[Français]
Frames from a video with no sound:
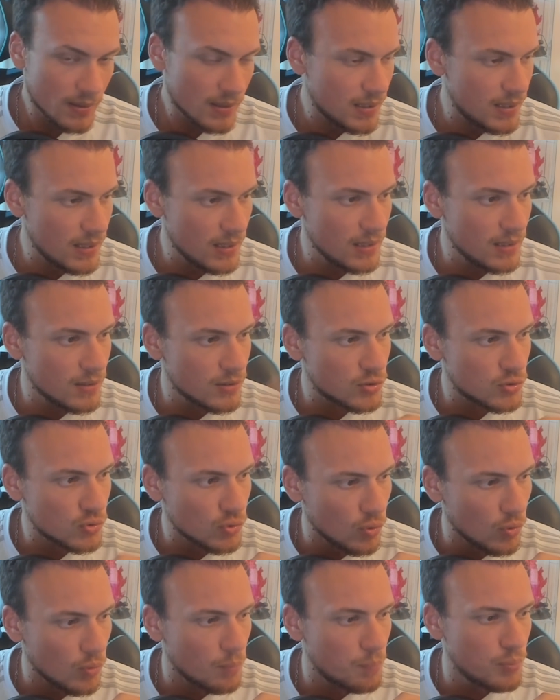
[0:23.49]
qui
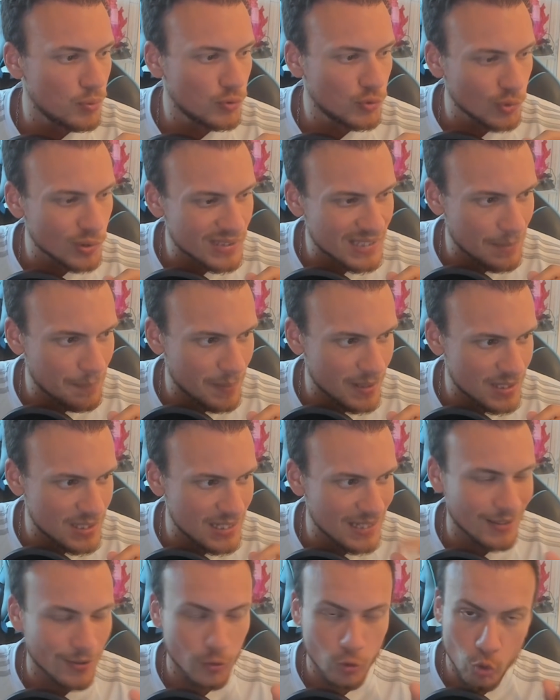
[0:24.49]
sont plutôt
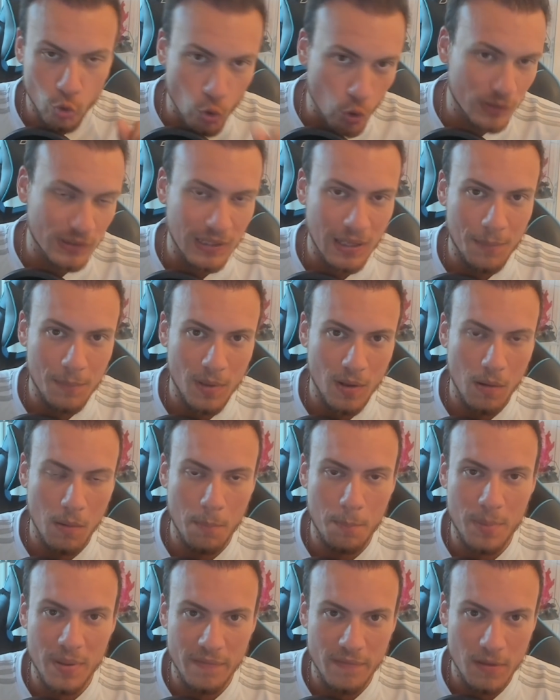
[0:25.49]
sympathiques, notamment en
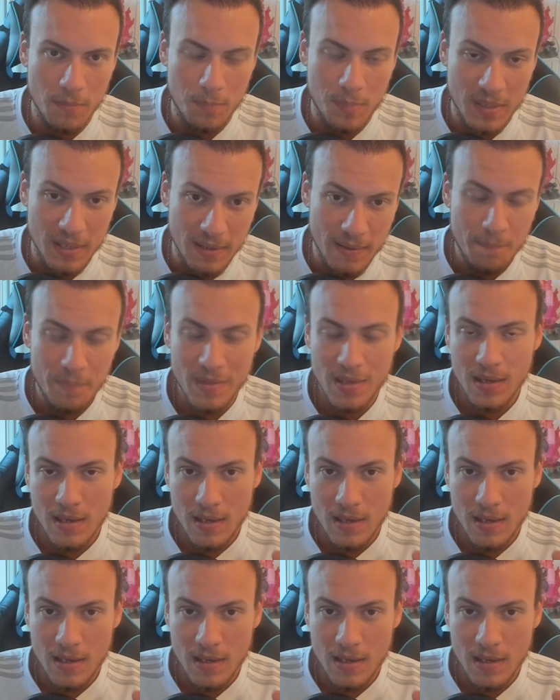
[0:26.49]
PVP.